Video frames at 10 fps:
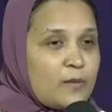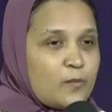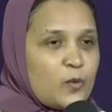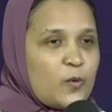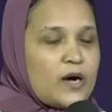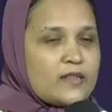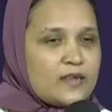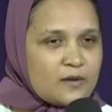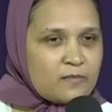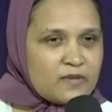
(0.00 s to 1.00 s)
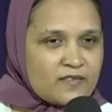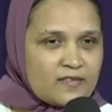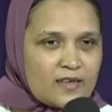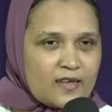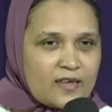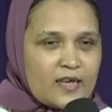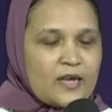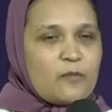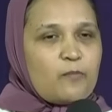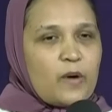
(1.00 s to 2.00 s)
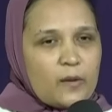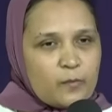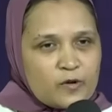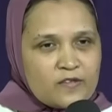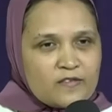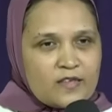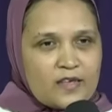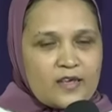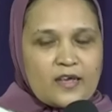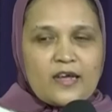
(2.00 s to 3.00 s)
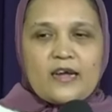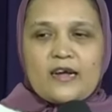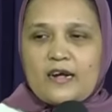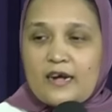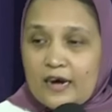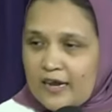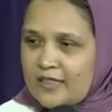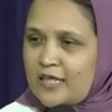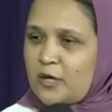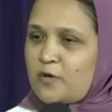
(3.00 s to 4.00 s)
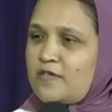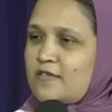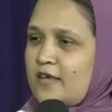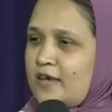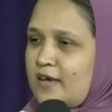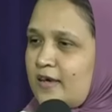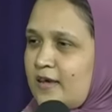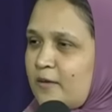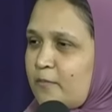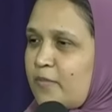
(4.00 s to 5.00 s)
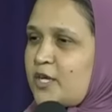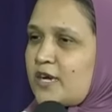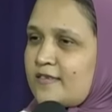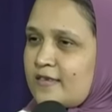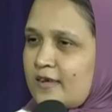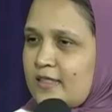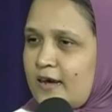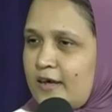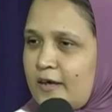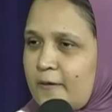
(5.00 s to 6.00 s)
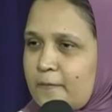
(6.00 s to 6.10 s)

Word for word: आप को अधर्म से पापुण से गलतियों से बचा सकता है